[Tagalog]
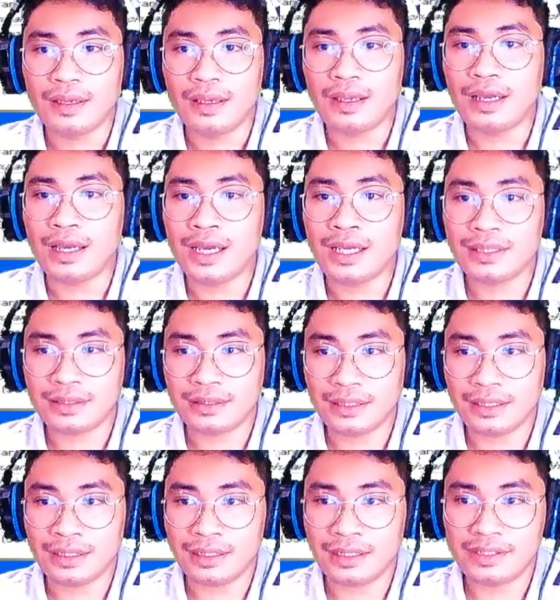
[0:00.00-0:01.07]
At
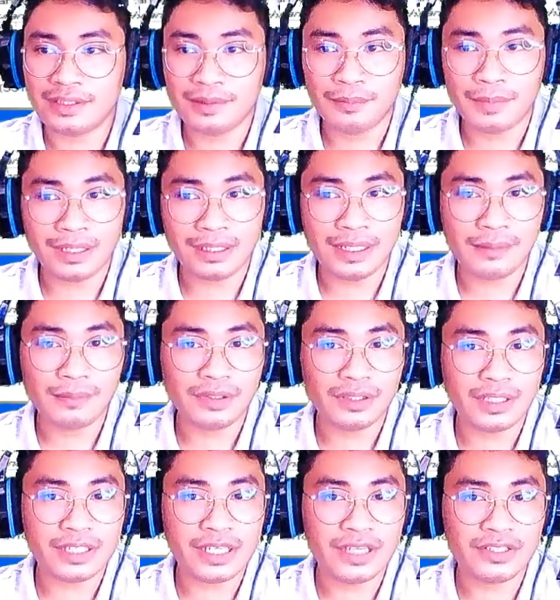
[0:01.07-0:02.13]
ang kanyang monthly
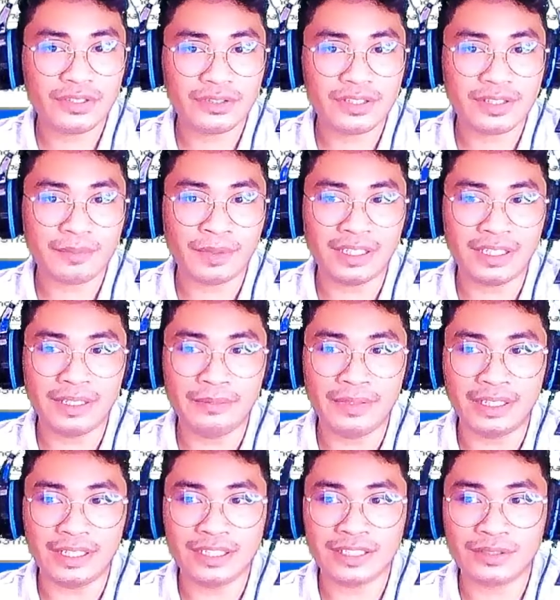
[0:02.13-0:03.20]
amortization sa
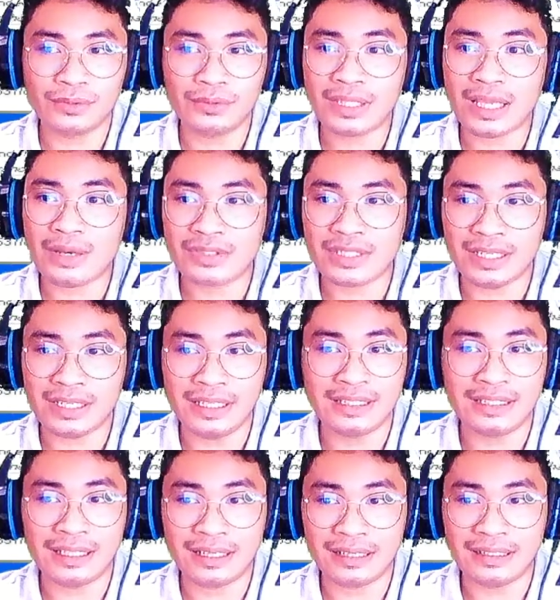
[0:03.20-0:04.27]
pag-ibig is
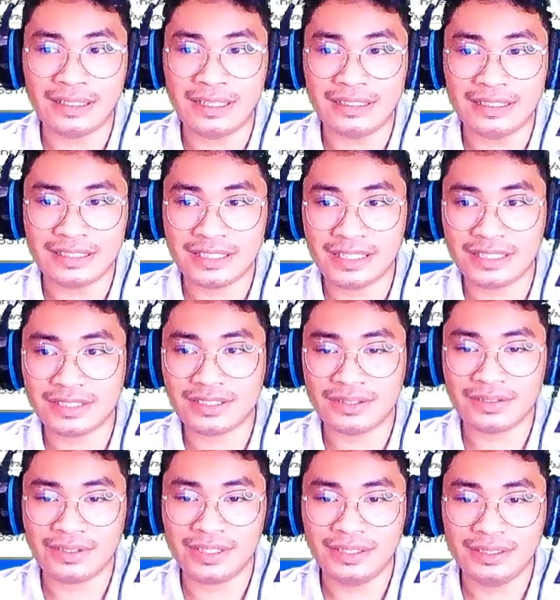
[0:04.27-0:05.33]
2,886.
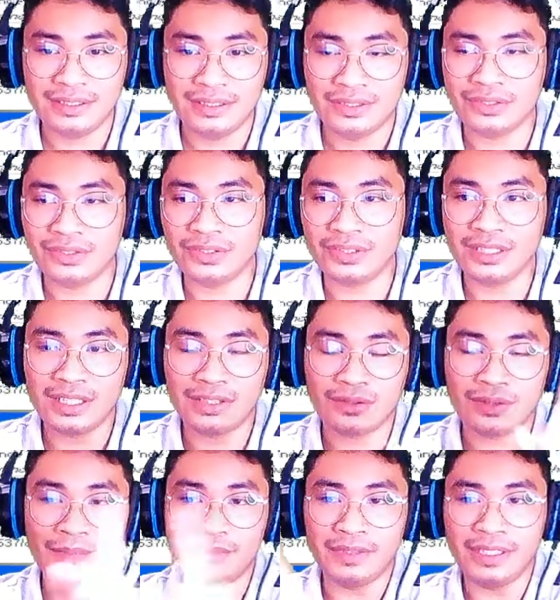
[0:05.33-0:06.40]
Okay? So hindi na
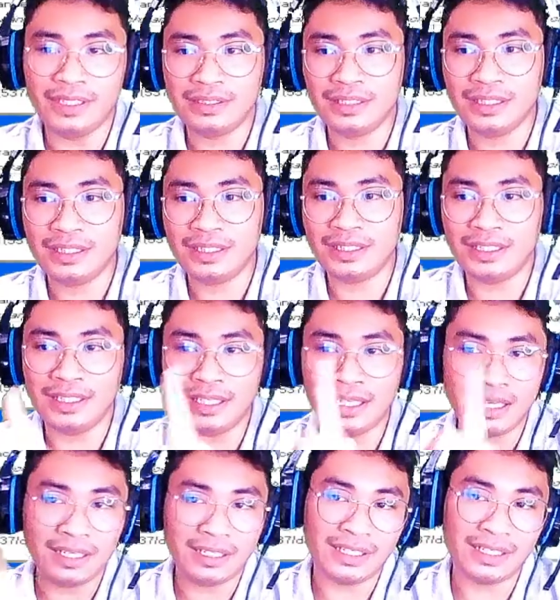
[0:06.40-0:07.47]
to updated,
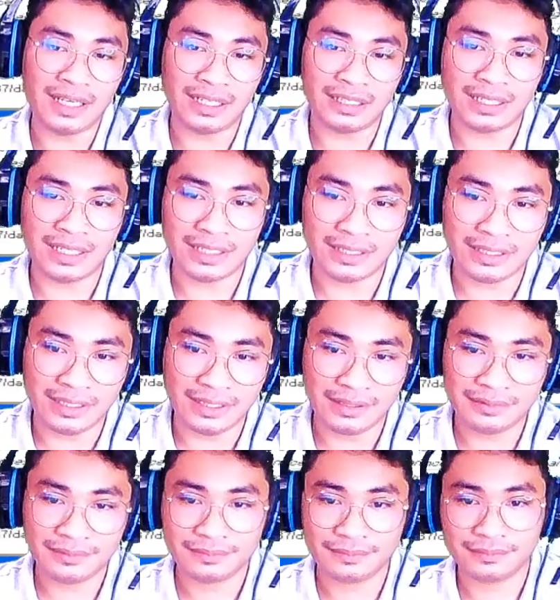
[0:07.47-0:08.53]
ilalagay na lang
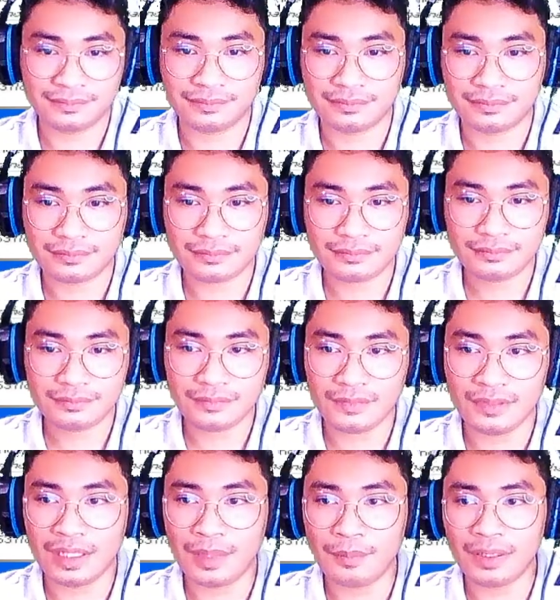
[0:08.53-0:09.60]
natin
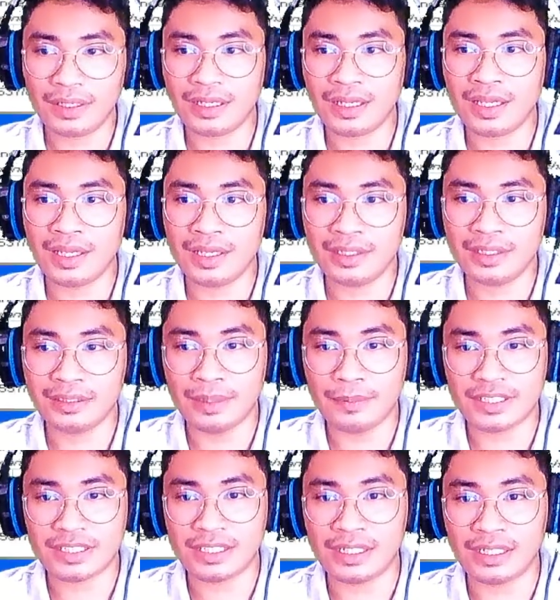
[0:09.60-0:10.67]
kapag ka
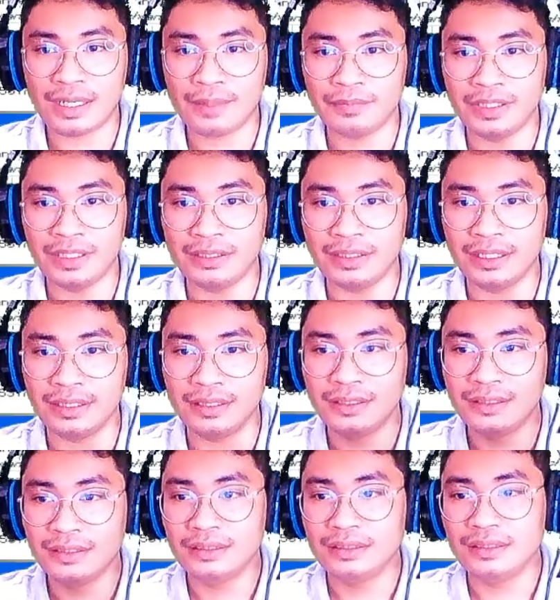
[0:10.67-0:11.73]
naglabas na ng updated
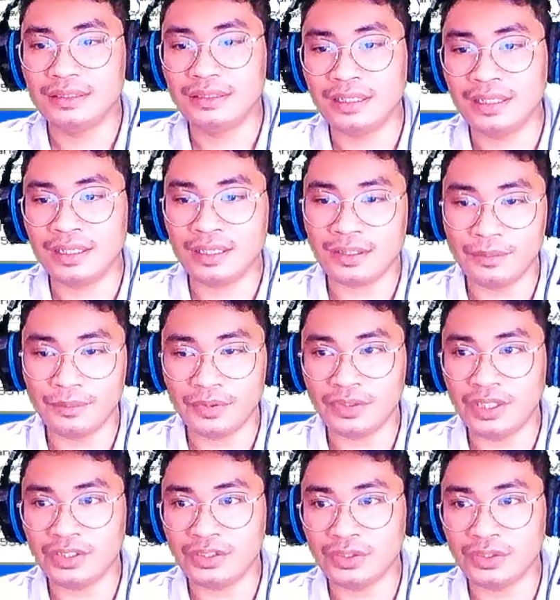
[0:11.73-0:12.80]
na
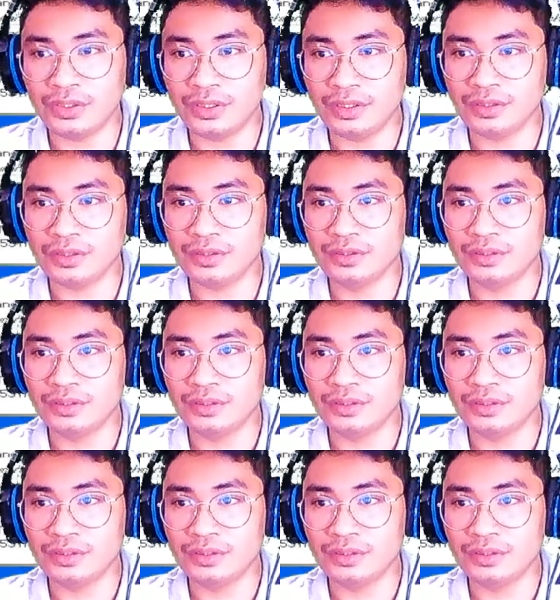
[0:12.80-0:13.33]
computation.